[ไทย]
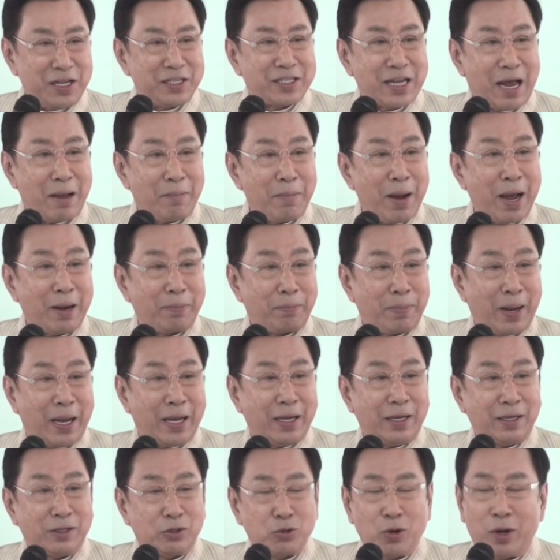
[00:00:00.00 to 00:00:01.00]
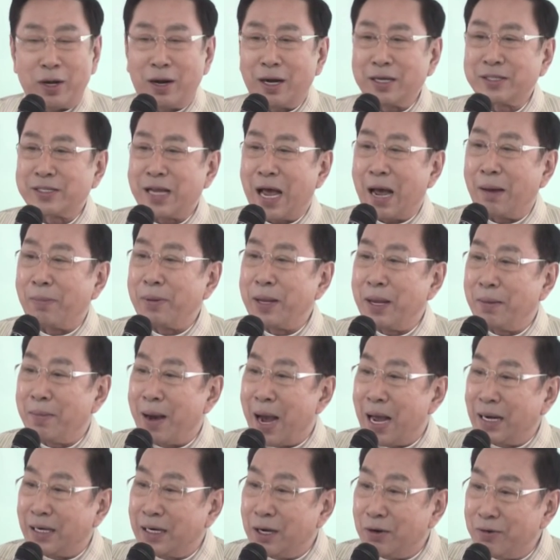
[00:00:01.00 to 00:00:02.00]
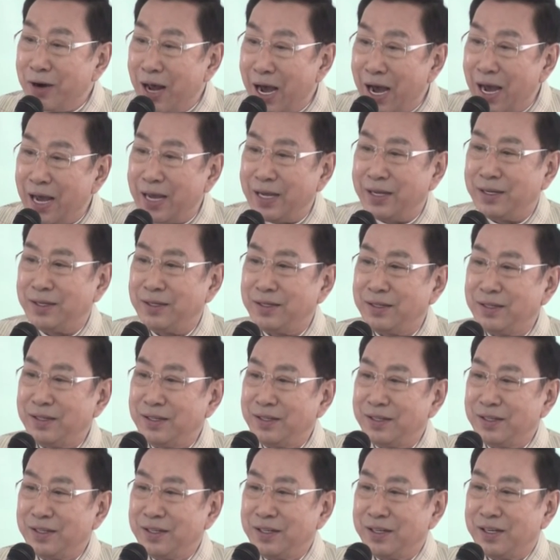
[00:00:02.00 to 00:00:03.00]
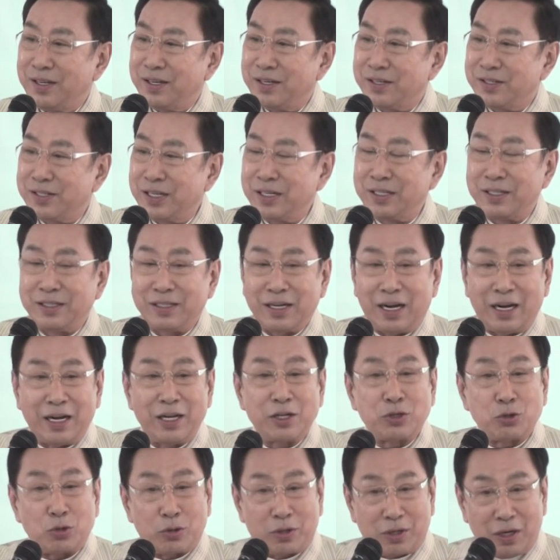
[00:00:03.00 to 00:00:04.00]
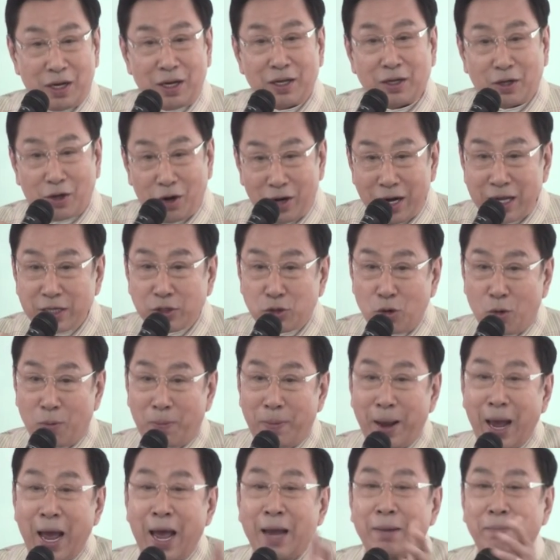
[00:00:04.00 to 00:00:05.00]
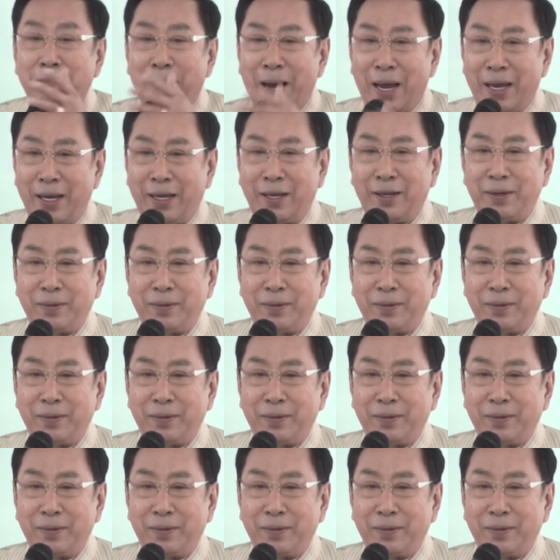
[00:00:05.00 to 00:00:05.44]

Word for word: ที่สามารถไปช่วยรักษาพยาบาลเขาได้ซึ่งในที่สุดก็ได้ส่งแพทย์ไป